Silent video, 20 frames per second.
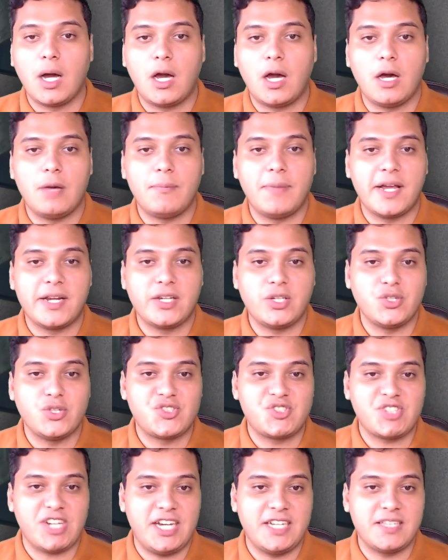خبر
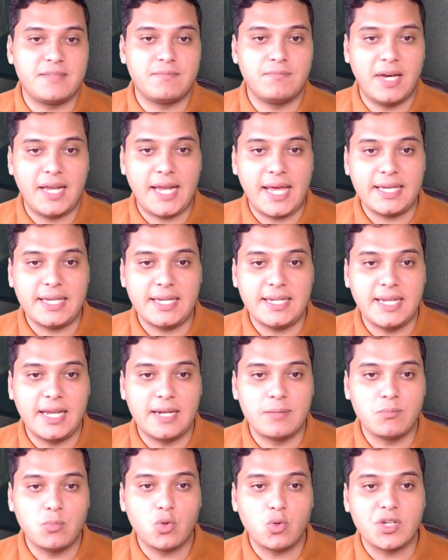يسعد ملايين
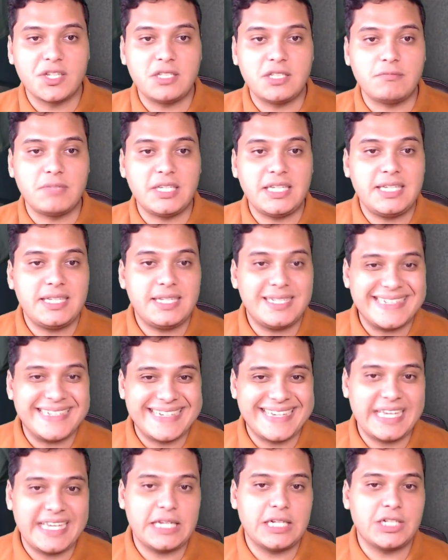المقيمين
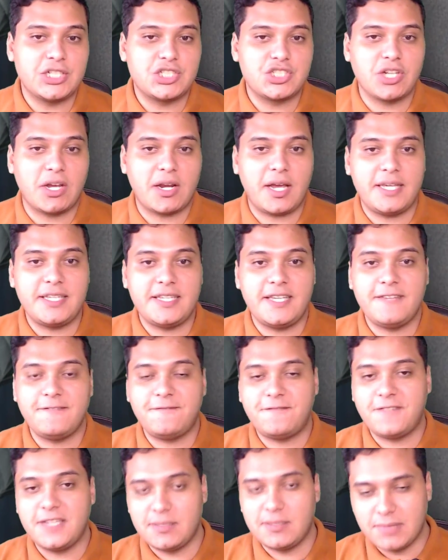غير الشرعيين
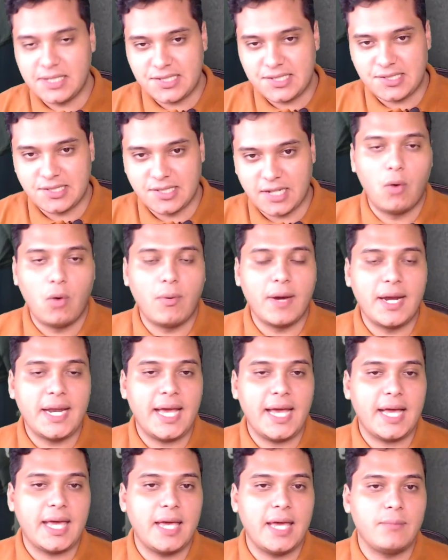في مصر
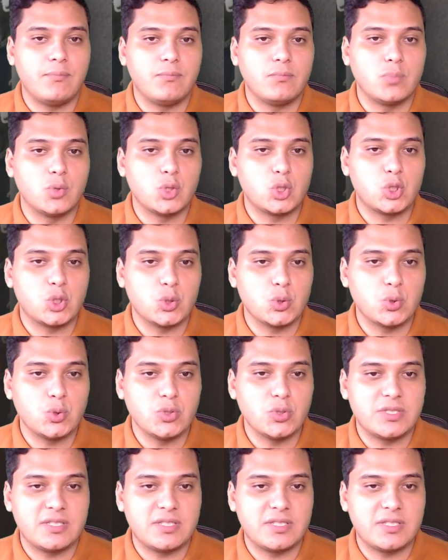ولكن بشروط